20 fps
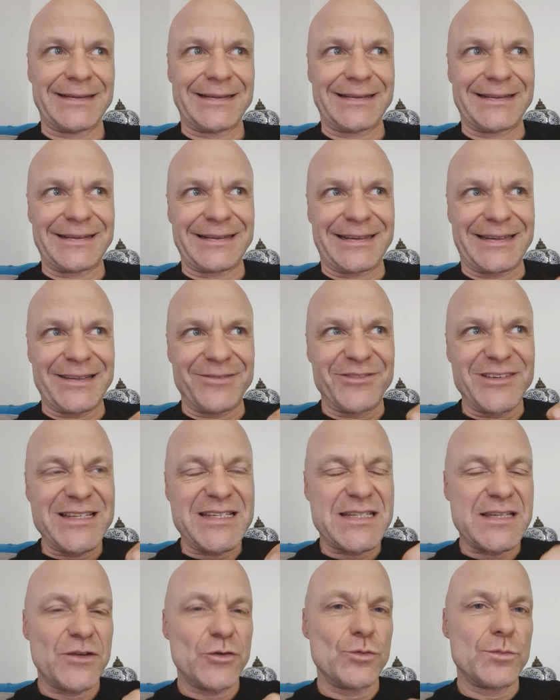äh,
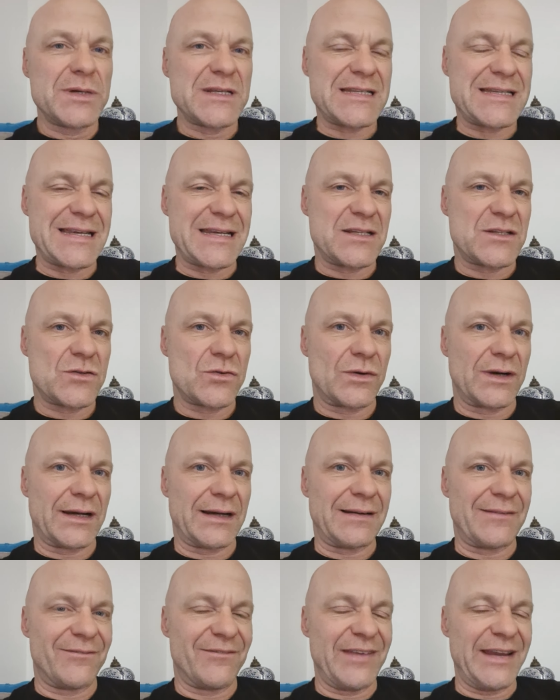gewisse
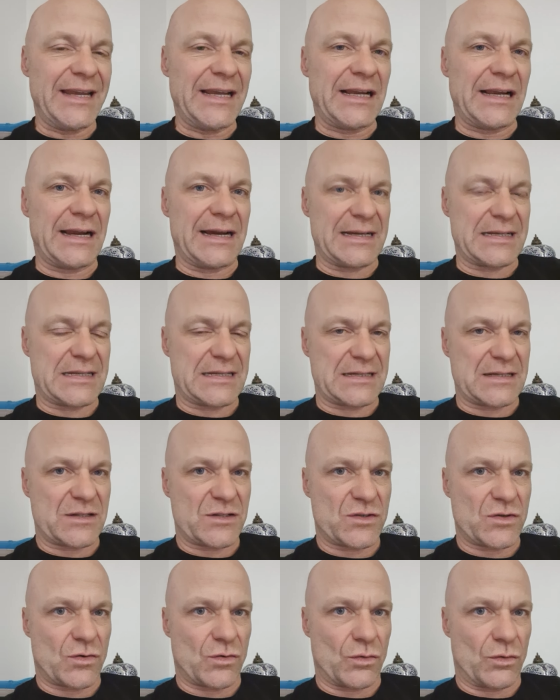Übersetzungen weglassen
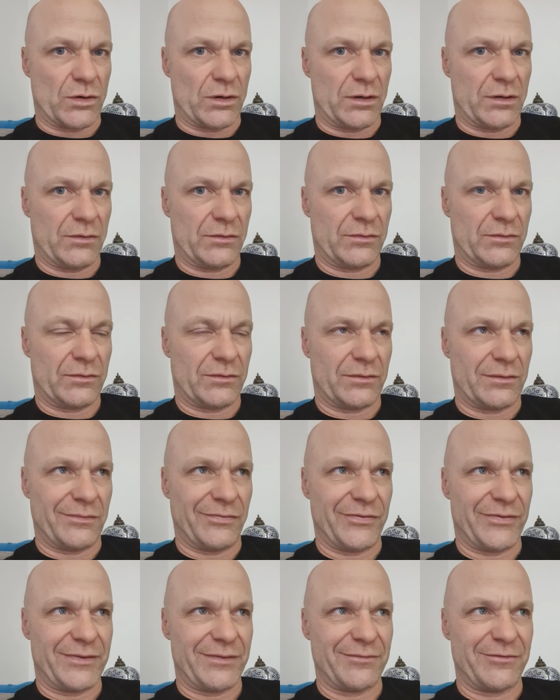soll.
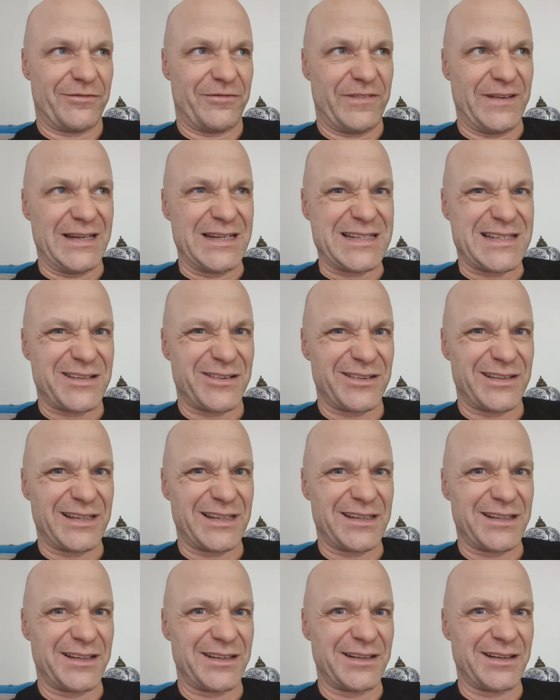Und vieles hat
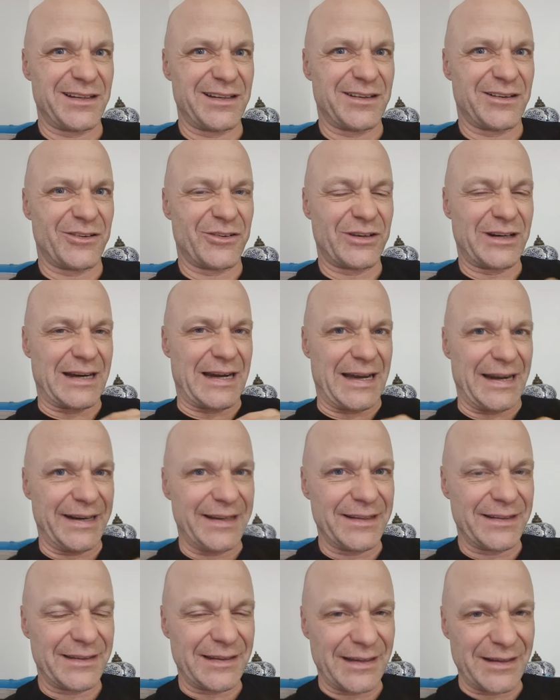er dann auch gar
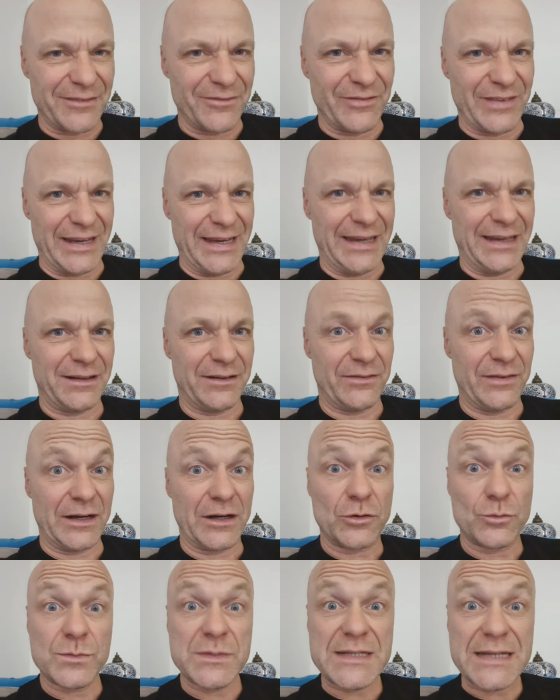nicht erwähnt,
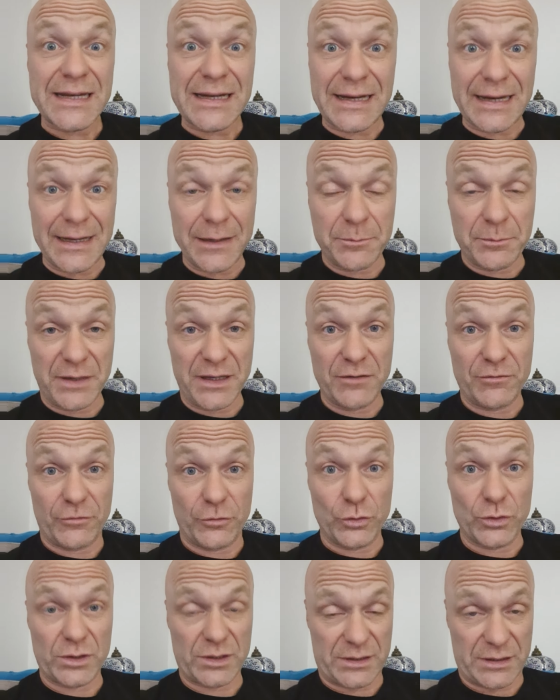weil er um sein Leben
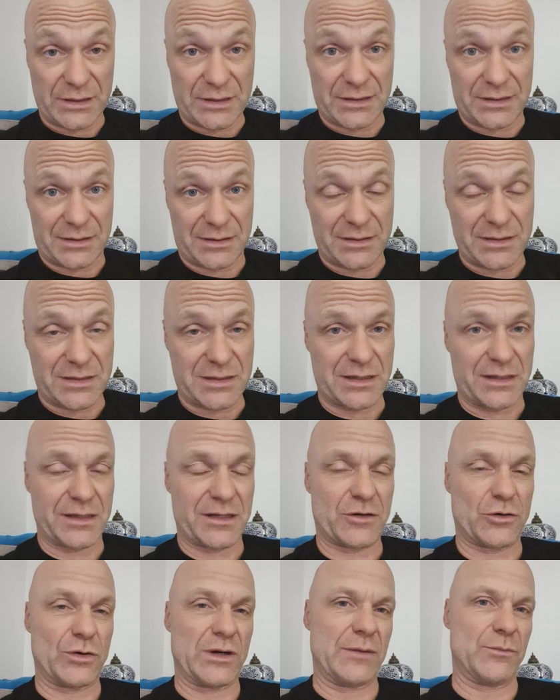gefürchtet hat, dieser
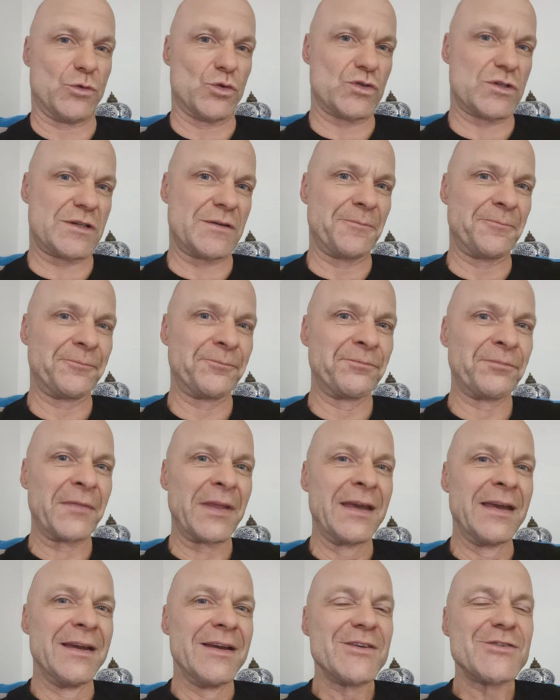Hieronymus.
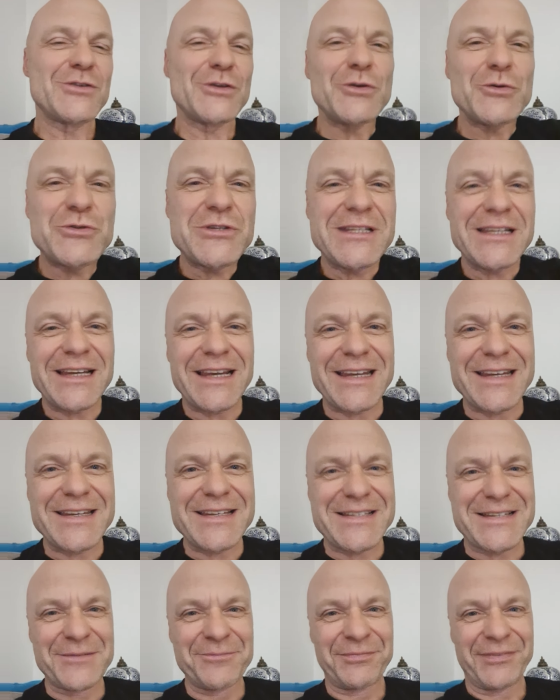Das Lustige
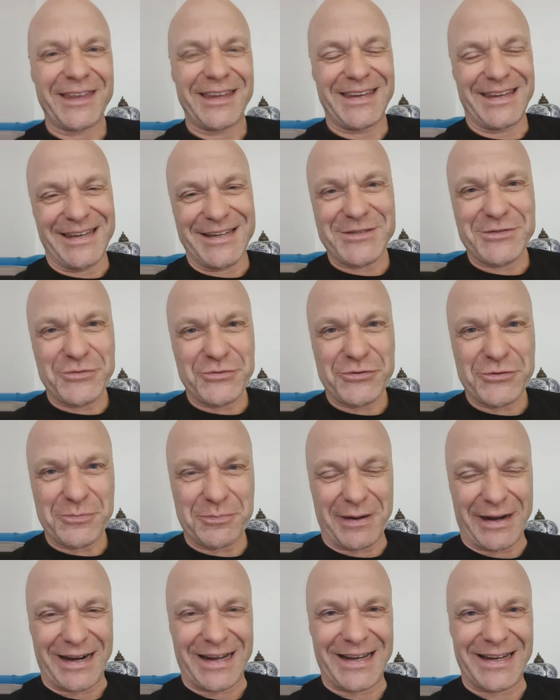ist, Jesus
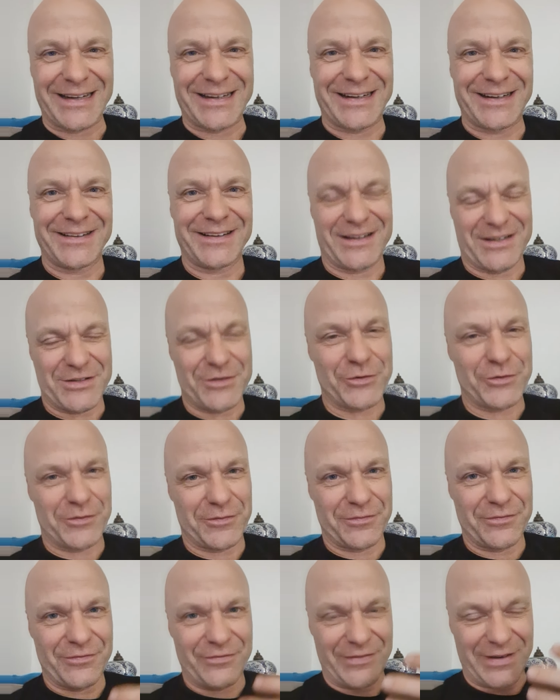sprach, also
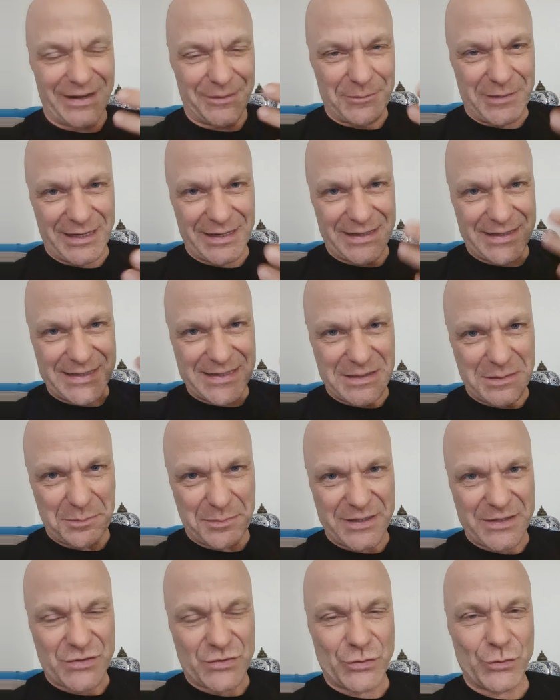wenn man dieser
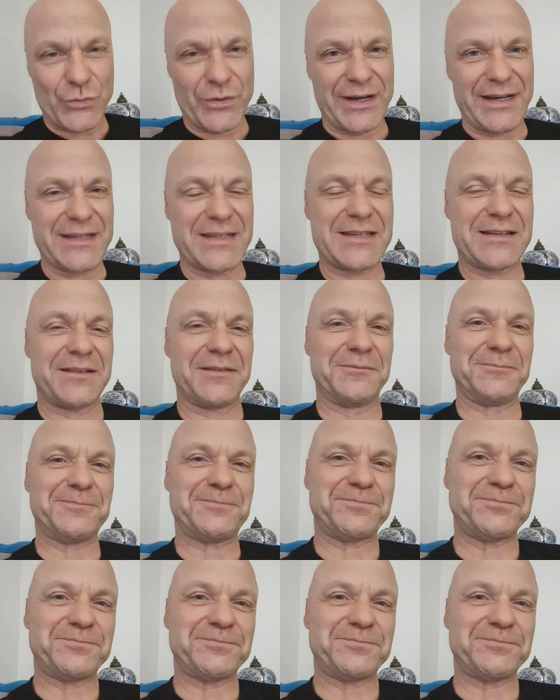Person jetzt